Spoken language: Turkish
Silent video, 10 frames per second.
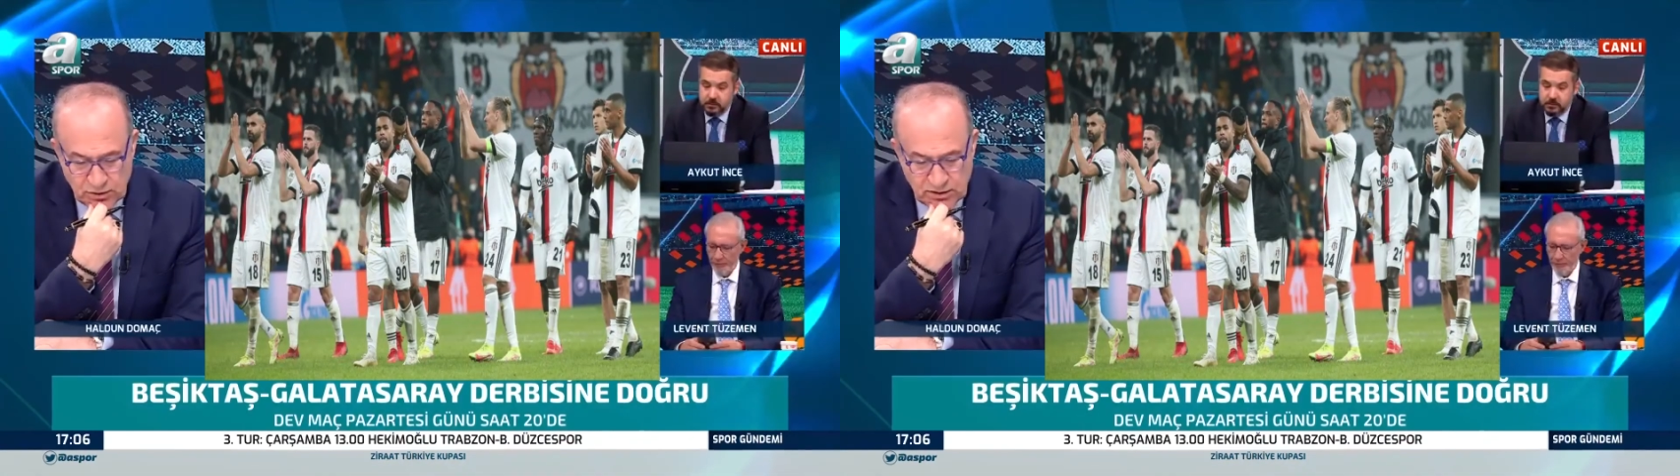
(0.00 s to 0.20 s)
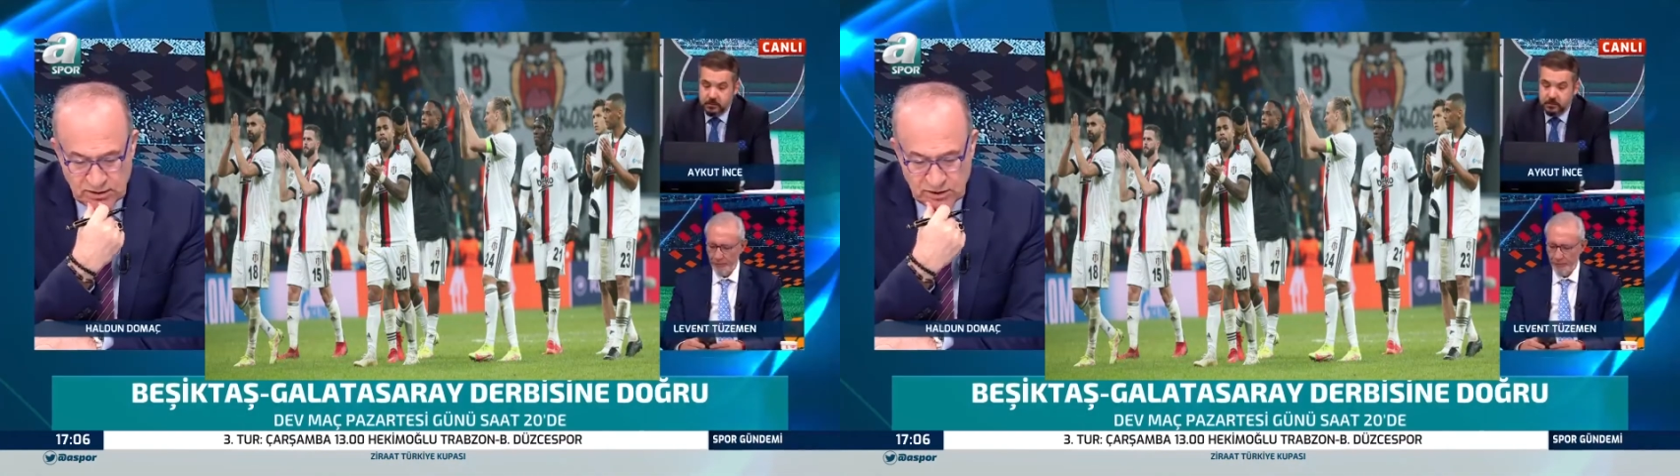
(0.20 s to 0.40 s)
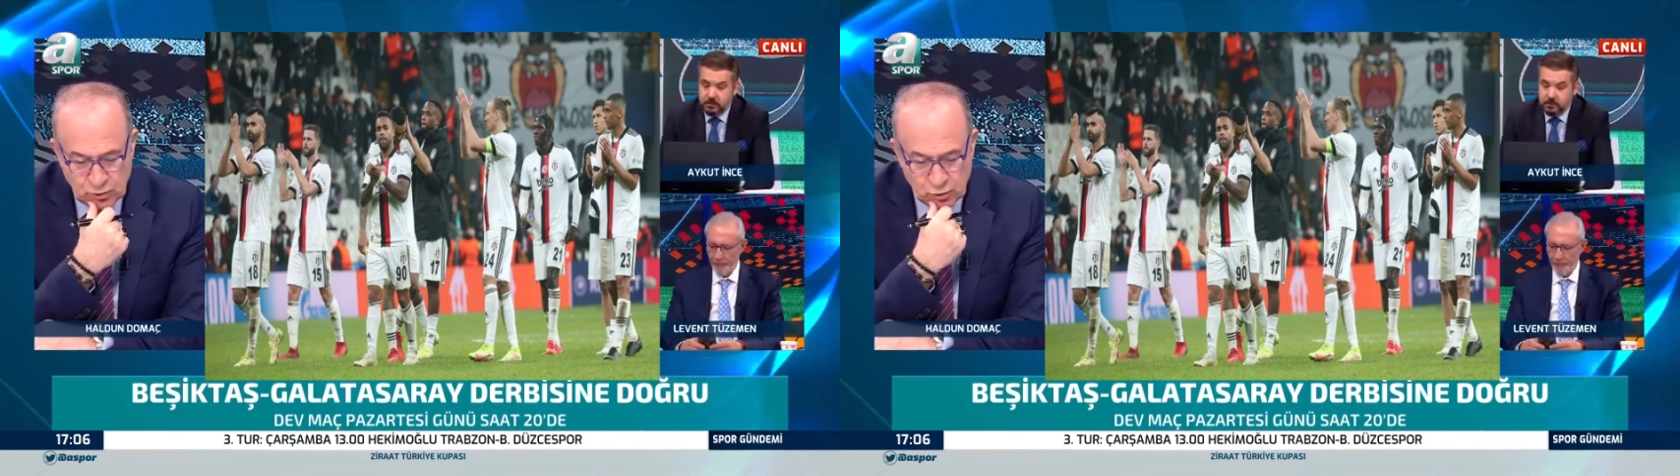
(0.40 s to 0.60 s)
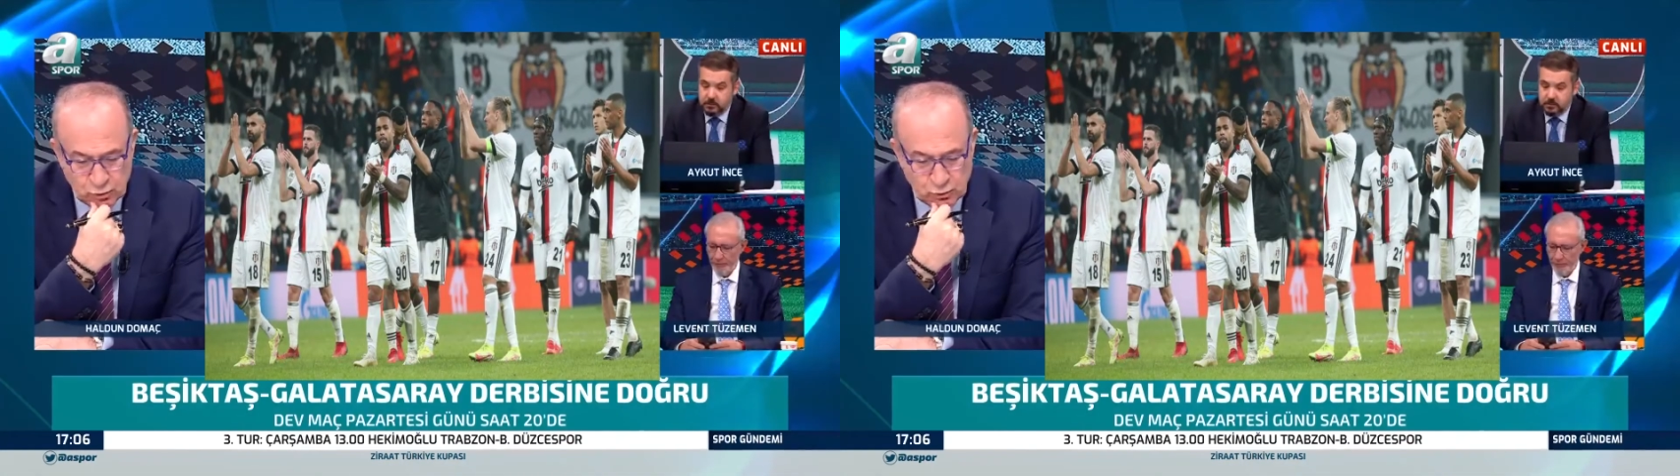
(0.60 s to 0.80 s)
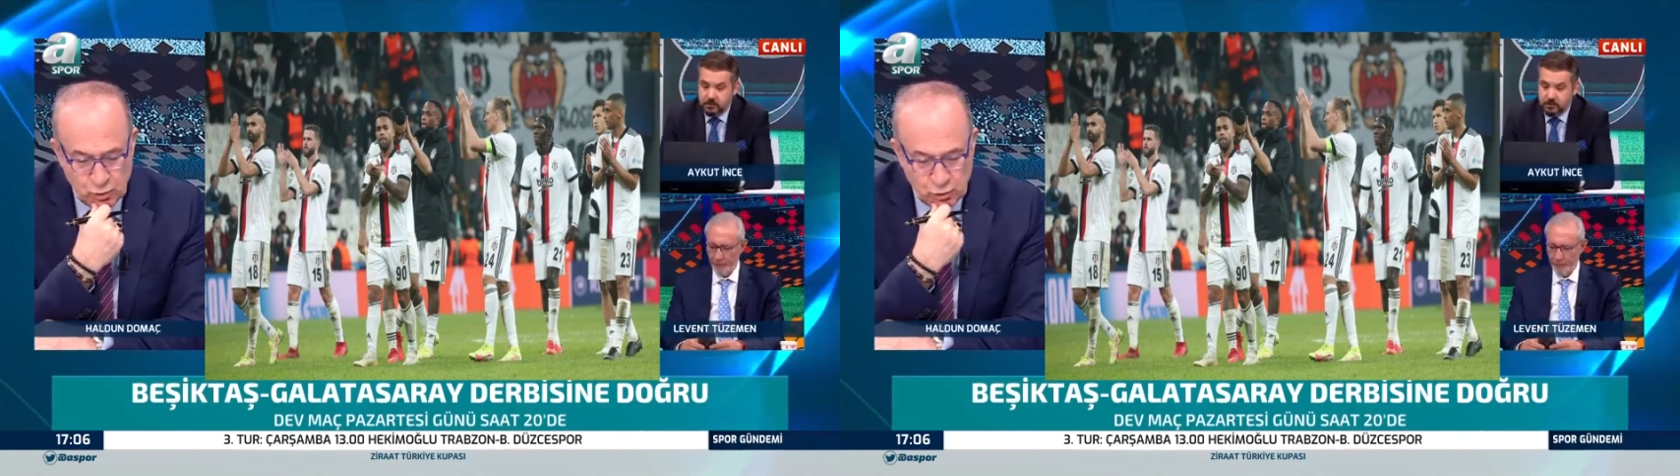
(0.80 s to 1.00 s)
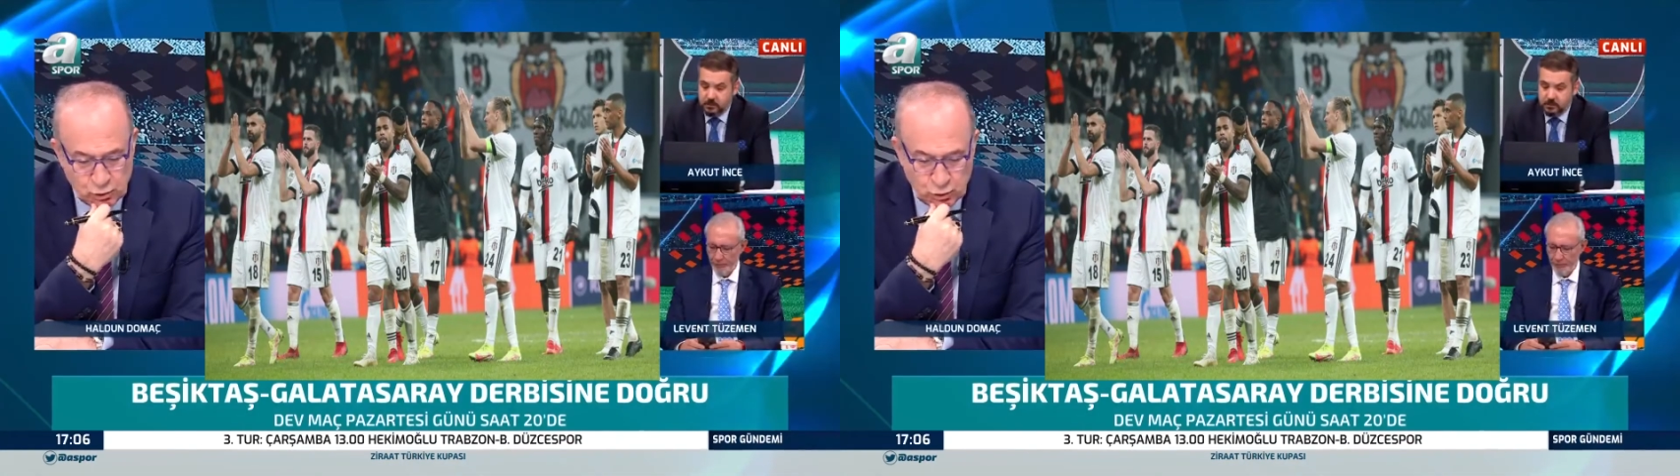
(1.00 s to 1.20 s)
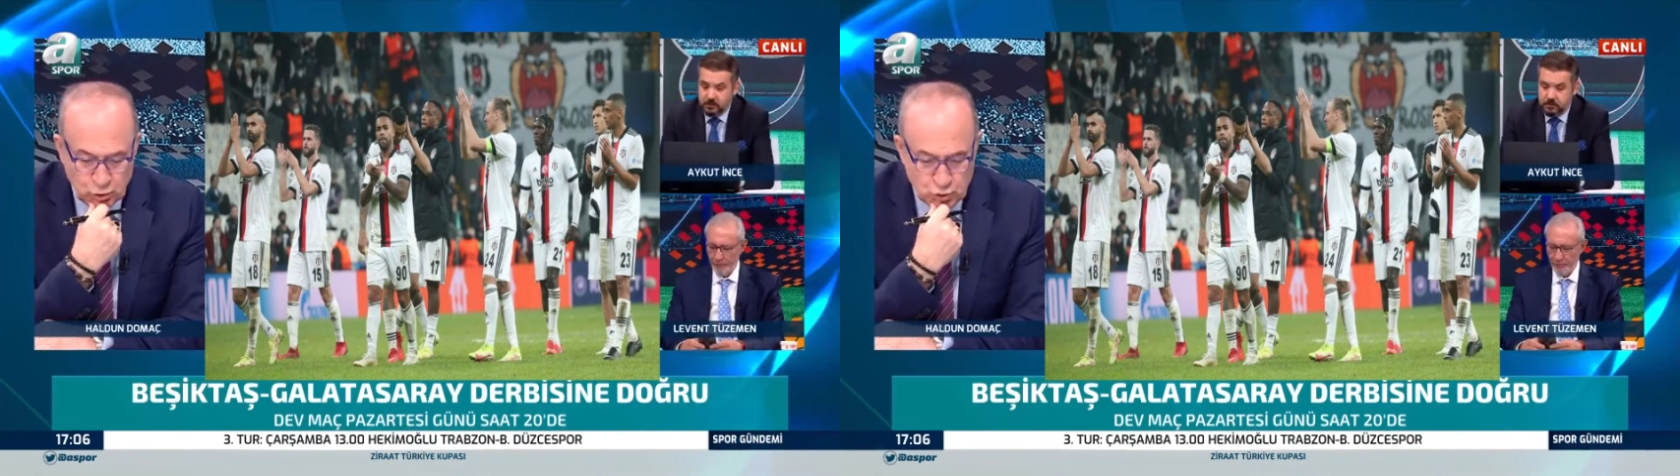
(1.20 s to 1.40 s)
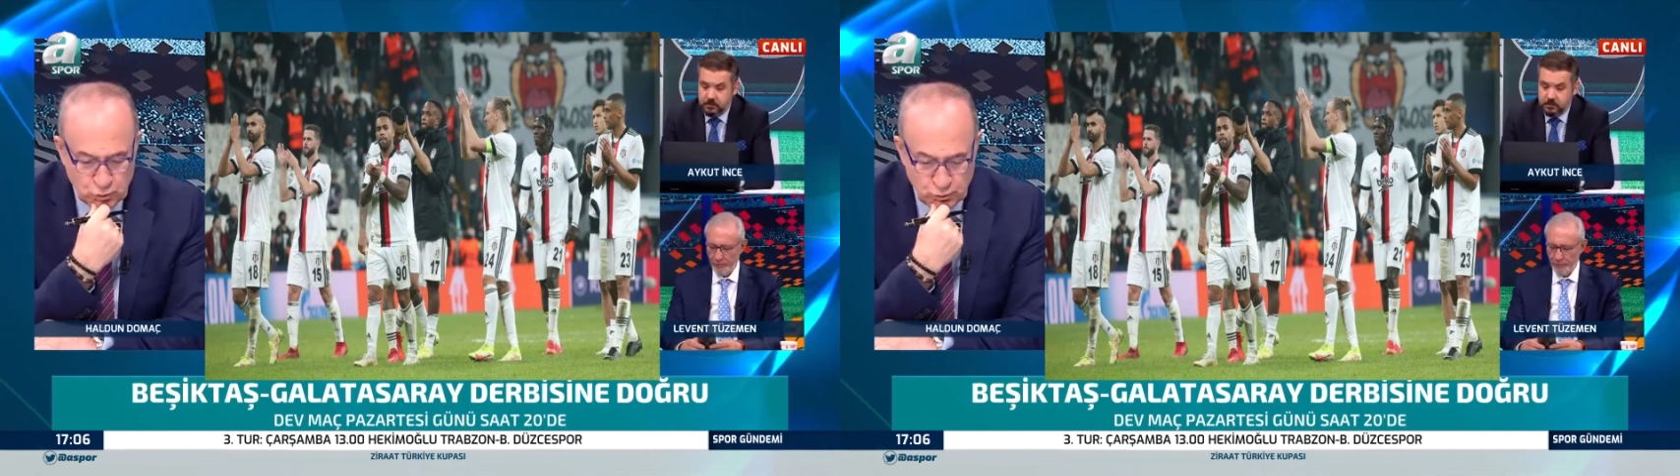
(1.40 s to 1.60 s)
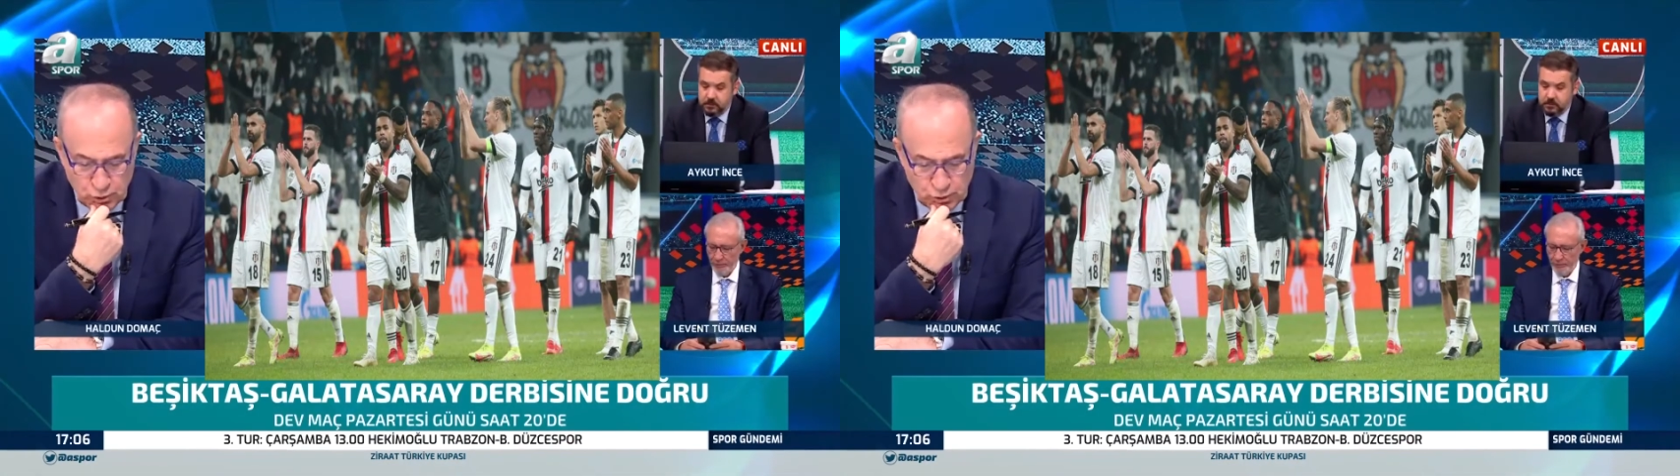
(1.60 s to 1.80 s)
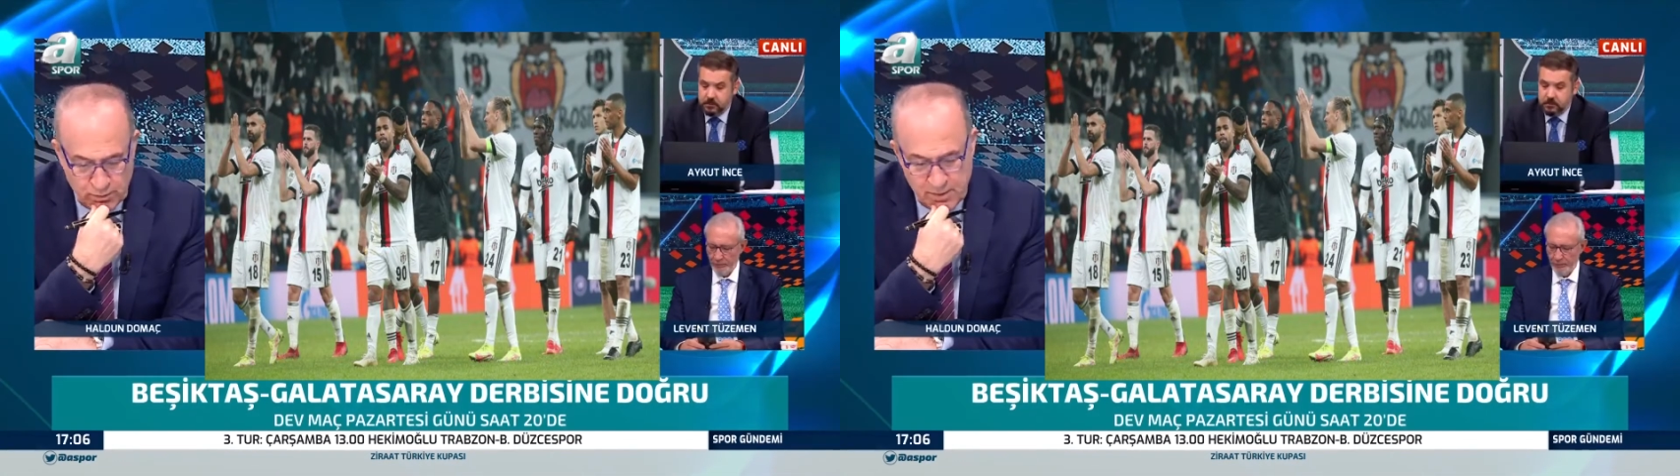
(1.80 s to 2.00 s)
iyi durumda olduğunu düşünmüyorum.